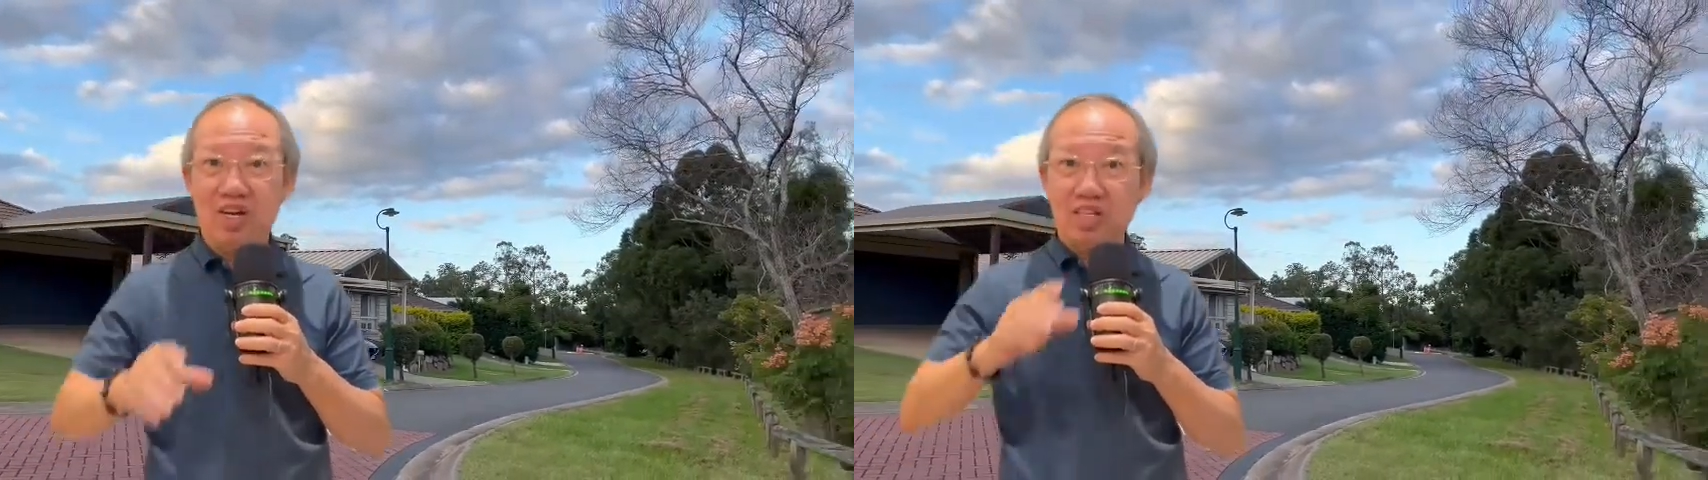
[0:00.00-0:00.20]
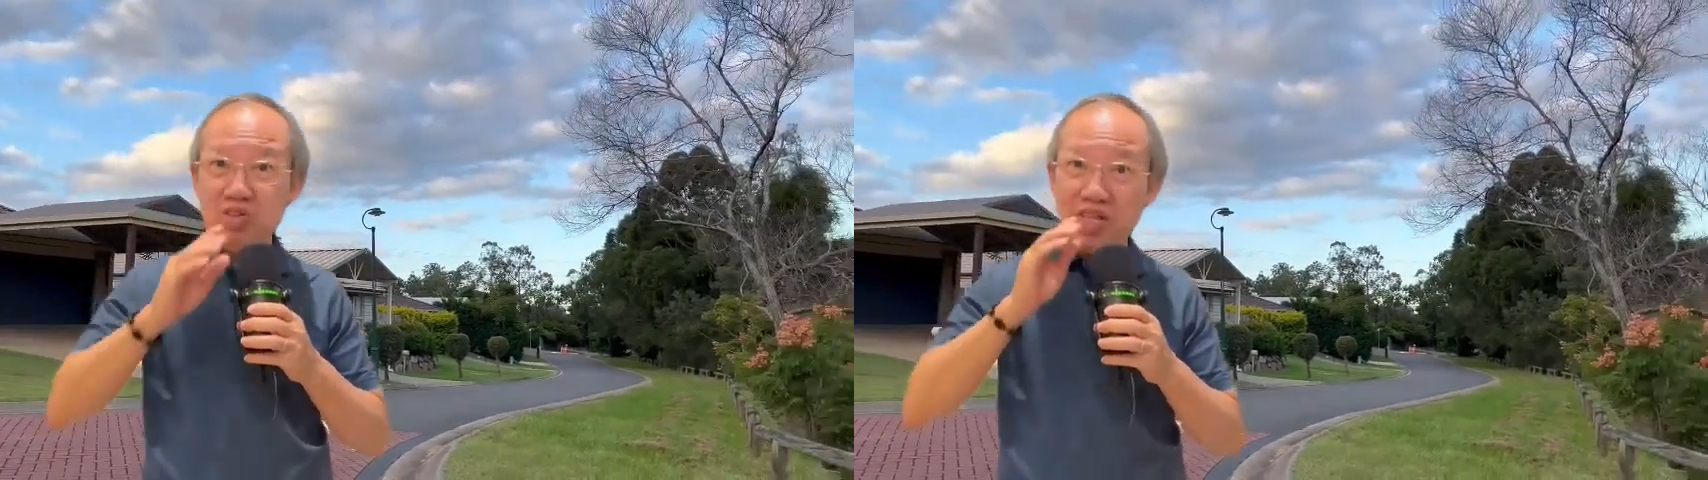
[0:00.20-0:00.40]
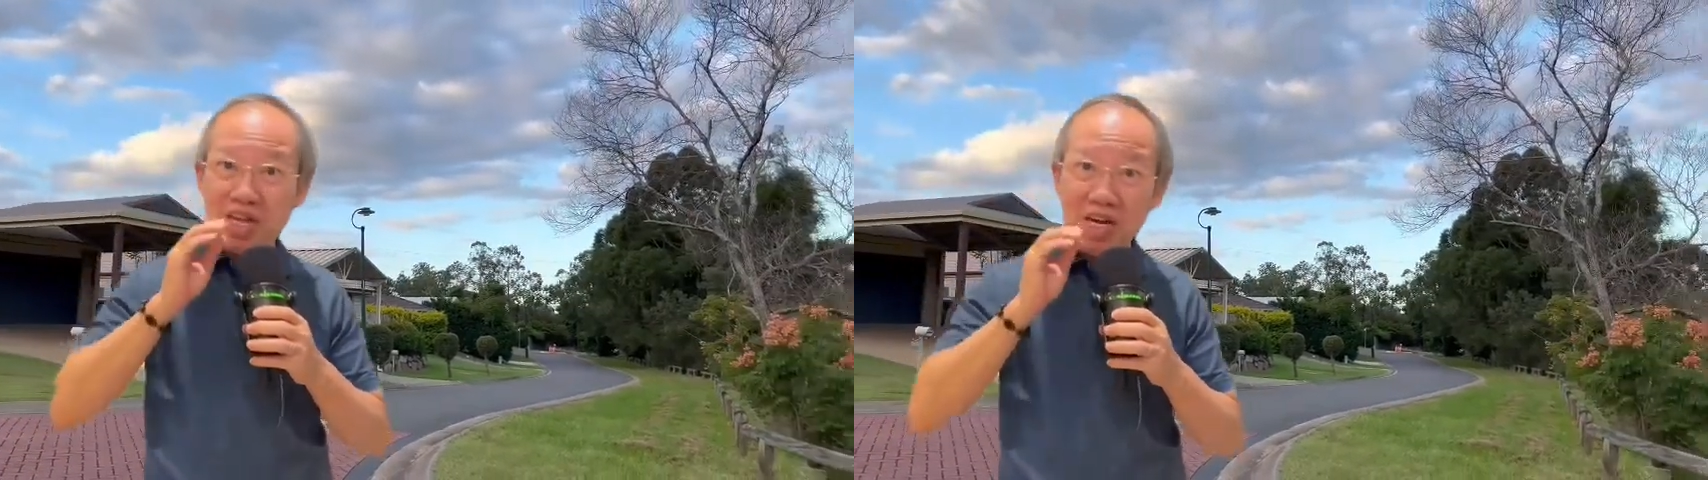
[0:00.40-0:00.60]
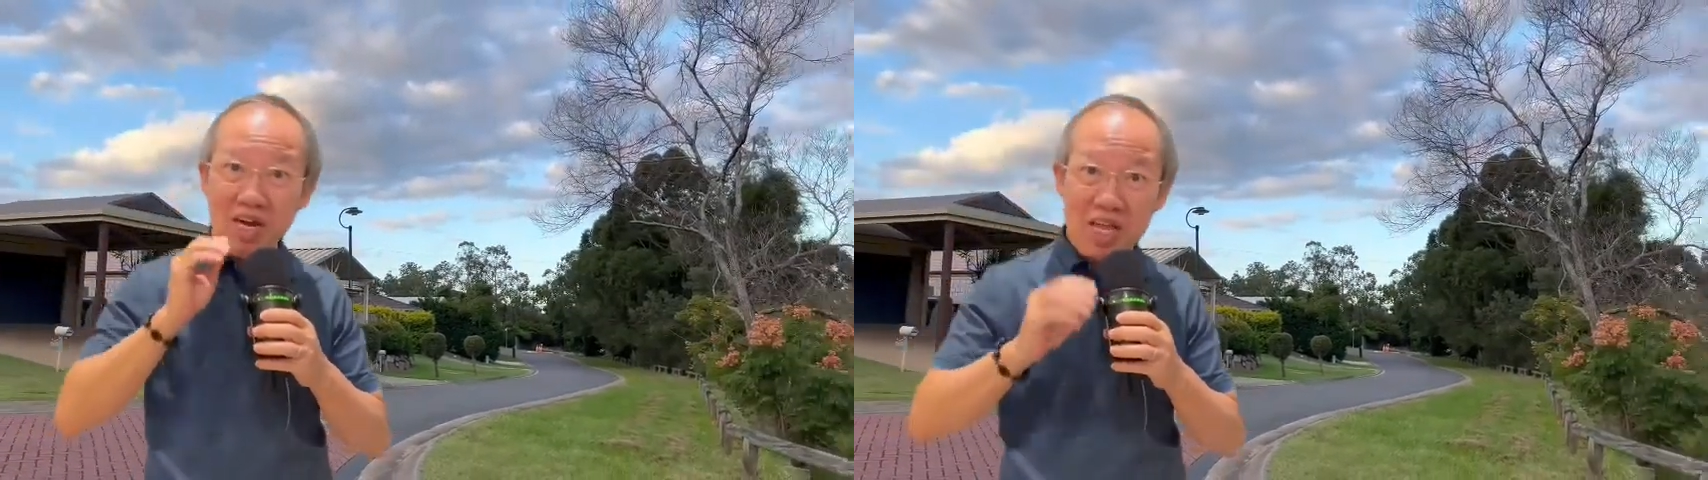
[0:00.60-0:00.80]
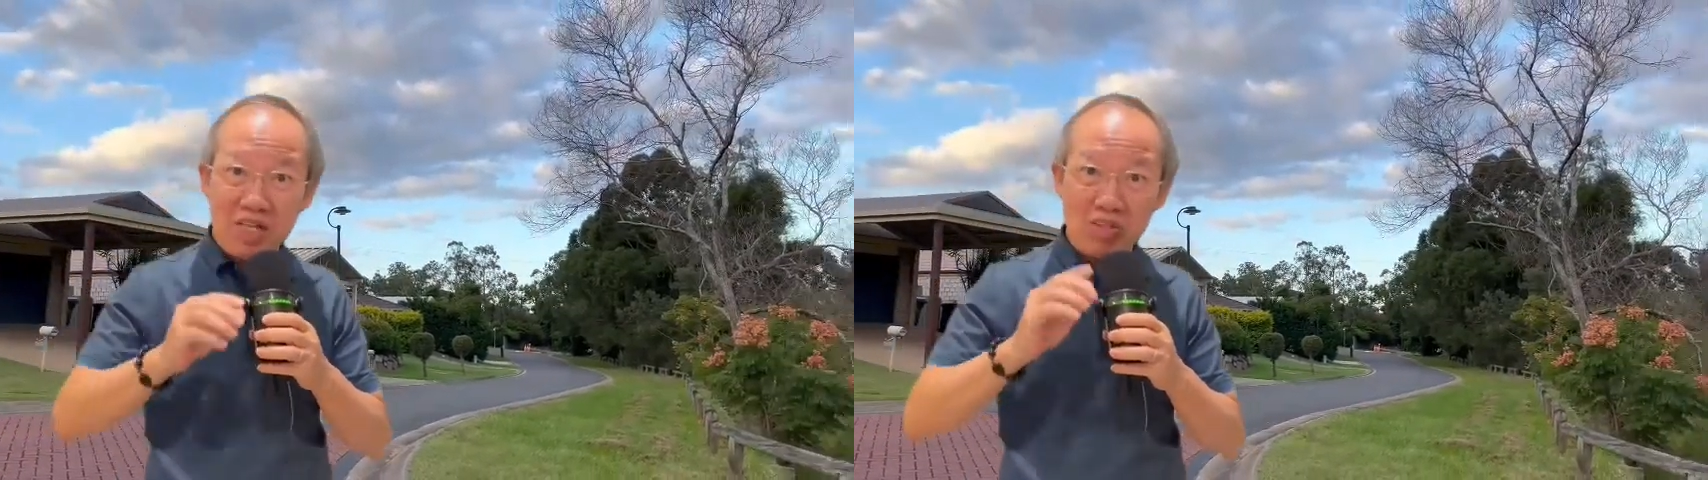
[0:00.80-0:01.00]
chúng ta
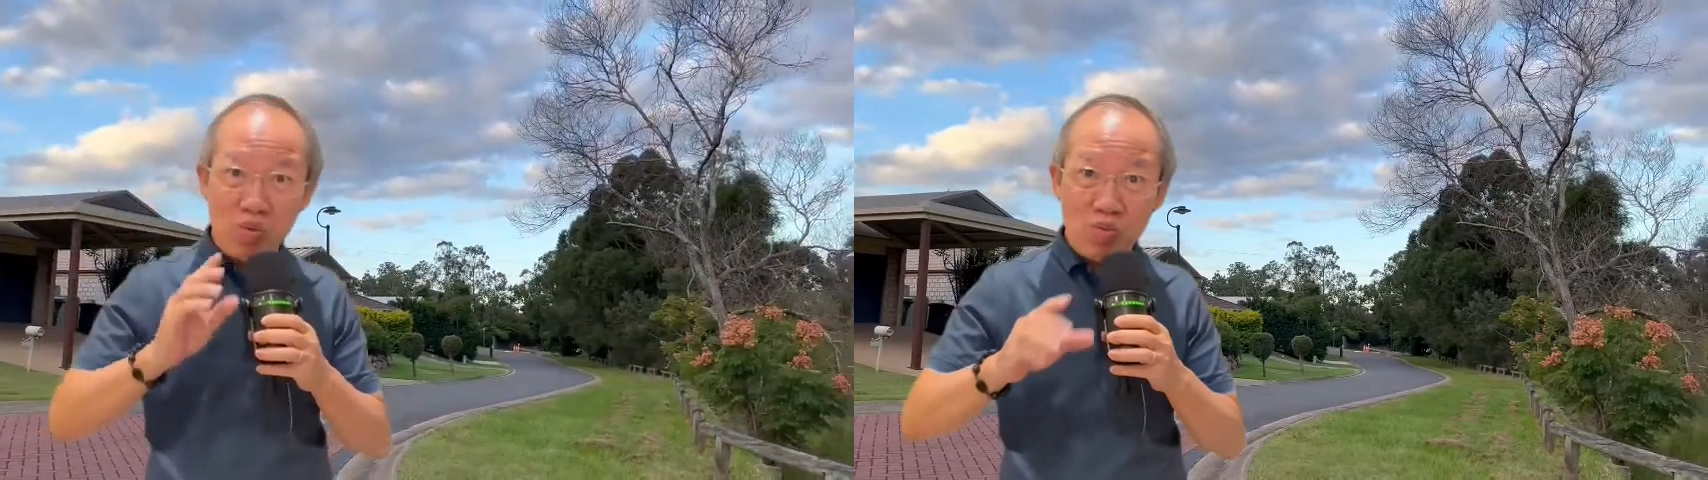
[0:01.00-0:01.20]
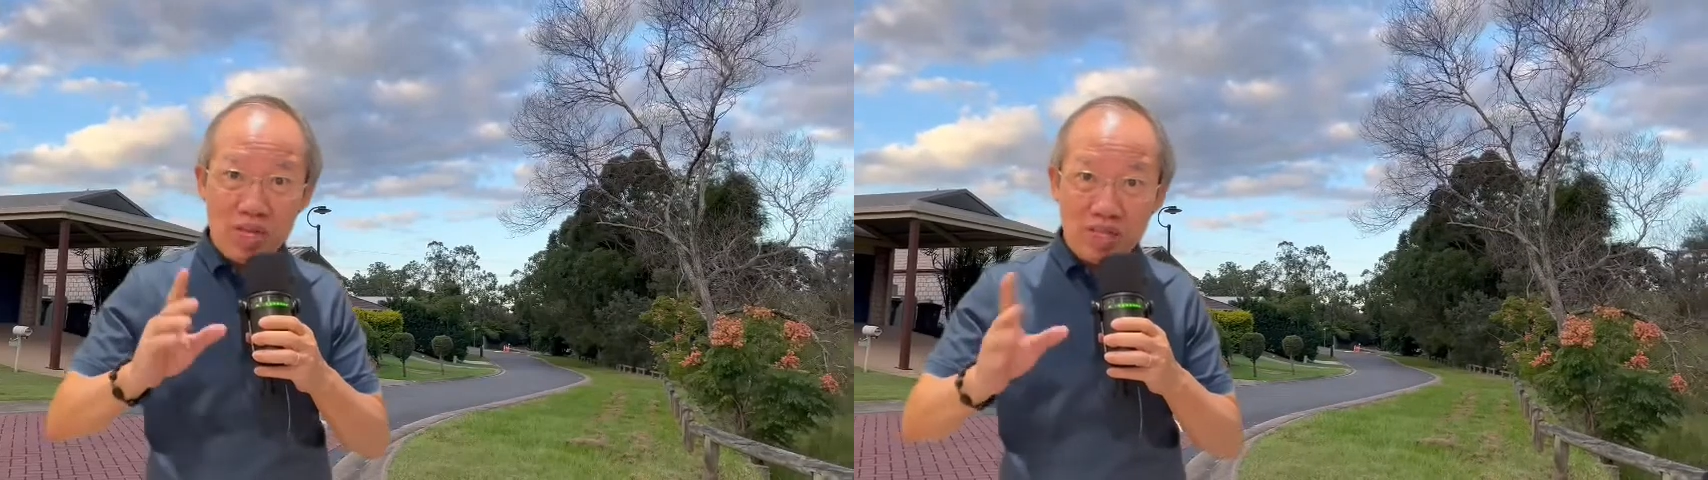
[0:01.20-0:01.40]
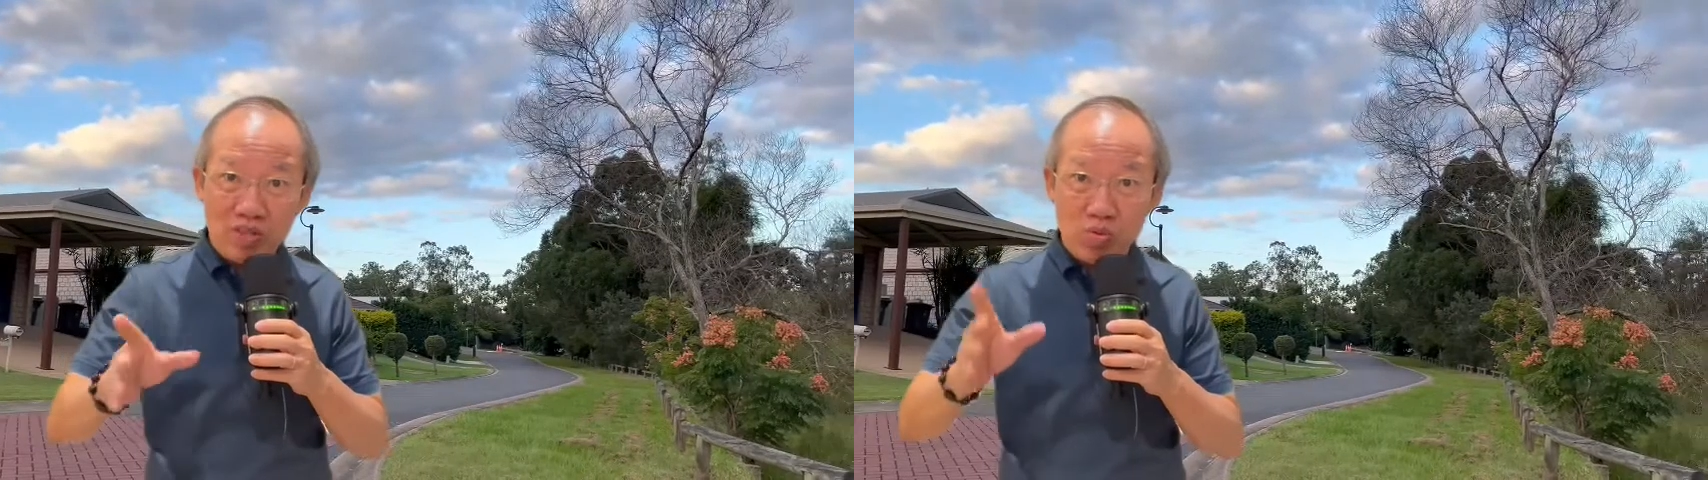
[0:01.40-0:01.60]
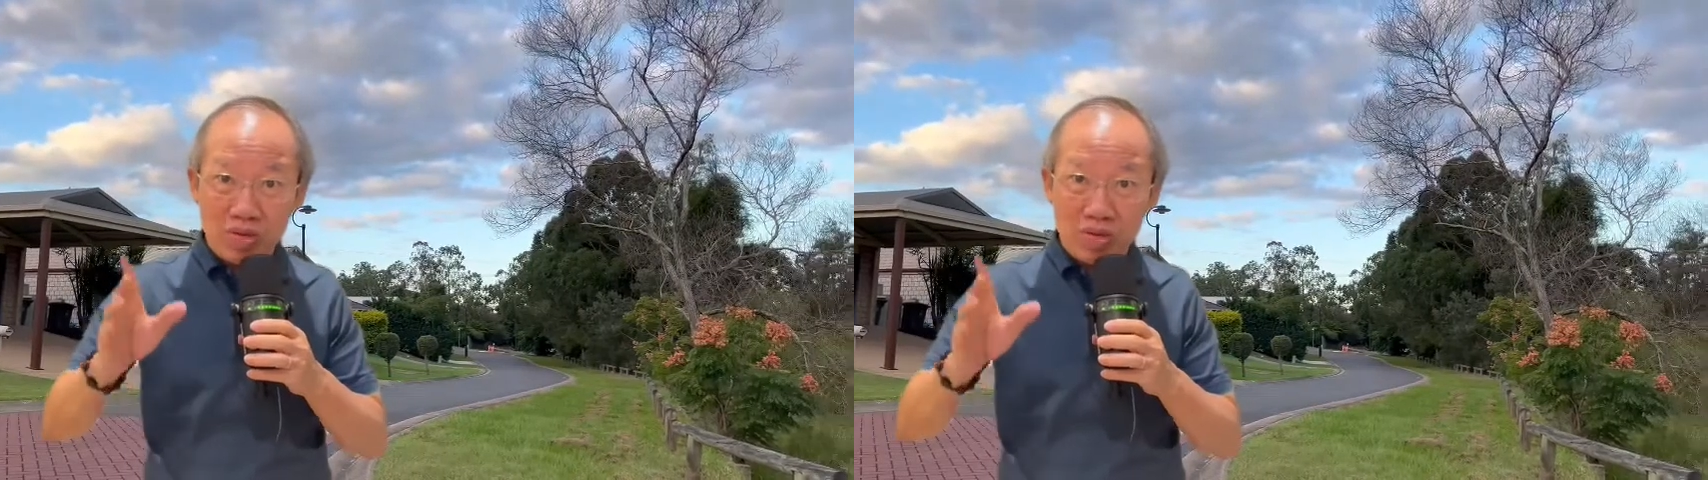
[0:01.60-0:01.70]
liên tục liên tục